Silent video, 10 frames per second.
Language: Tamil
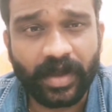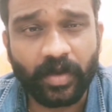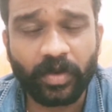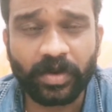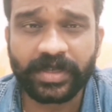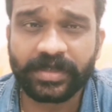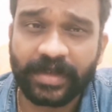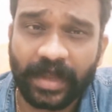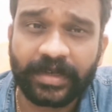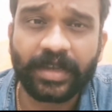அவங்களோட சேர்ந்து
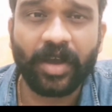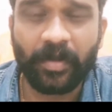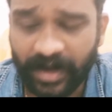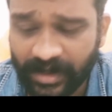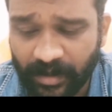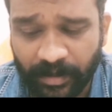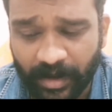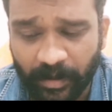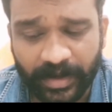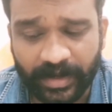நிறைய காம்பினேஷன்
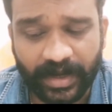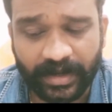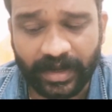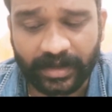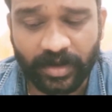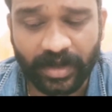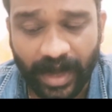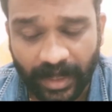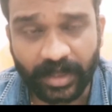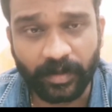படம் பண்ணியிருக்காருங்க ஆக்சுவலாக
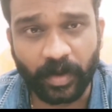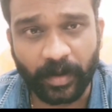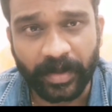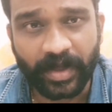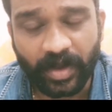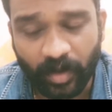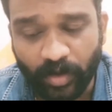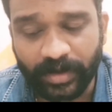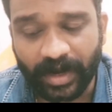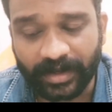காந்திபுரம்
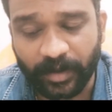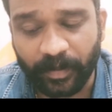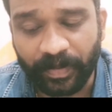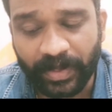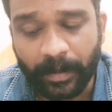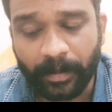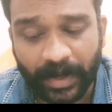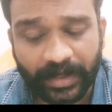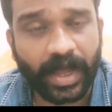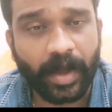கொண்டாட்டம்
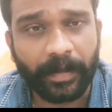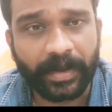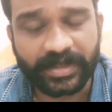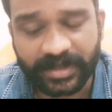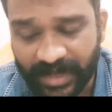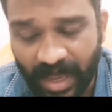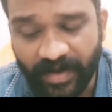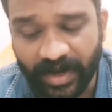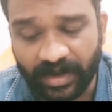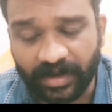பிரதாப்
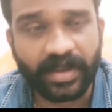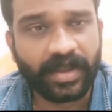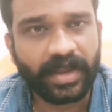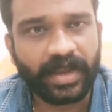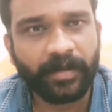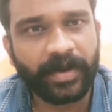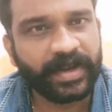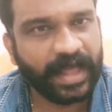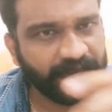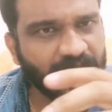சேவகன் இப்படி
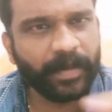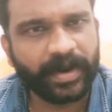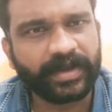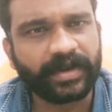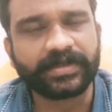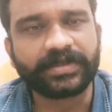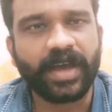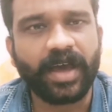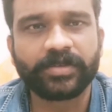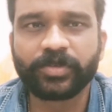நிறைய படங்கள்
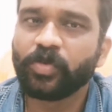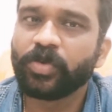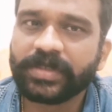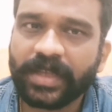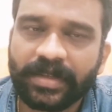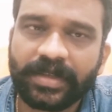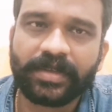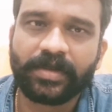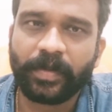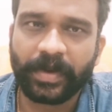அர்ஜுனோட சேர்ந்து
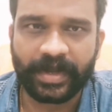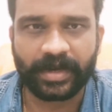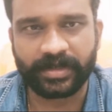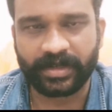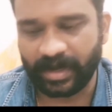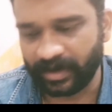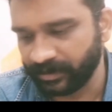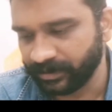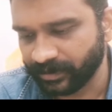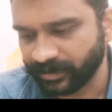பணியாற்றிருக்காரு
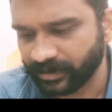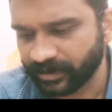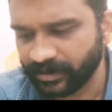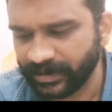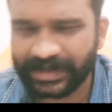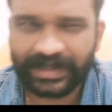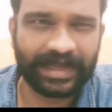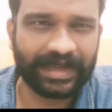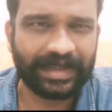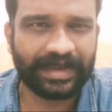
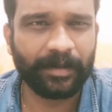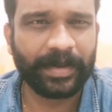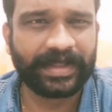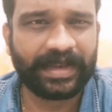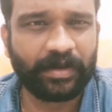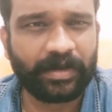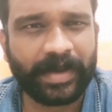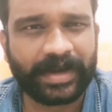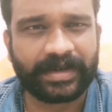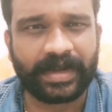அதாவது என்னப்பா இதெல்லாம் ஒரு
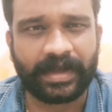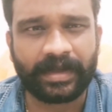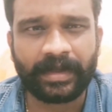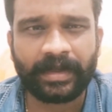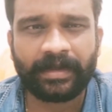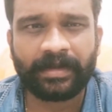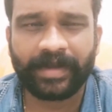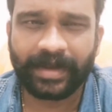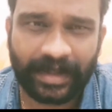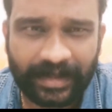மேட்ரா
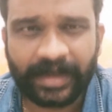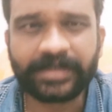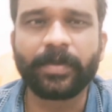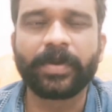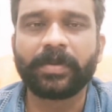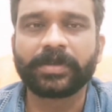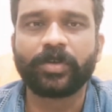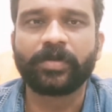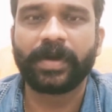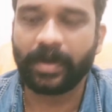வேறு ஏதாவது தெரிஞ்ச படமாக
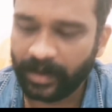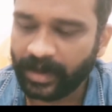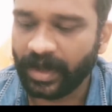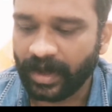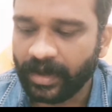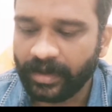சொல்லுப்பா அப்படின்னா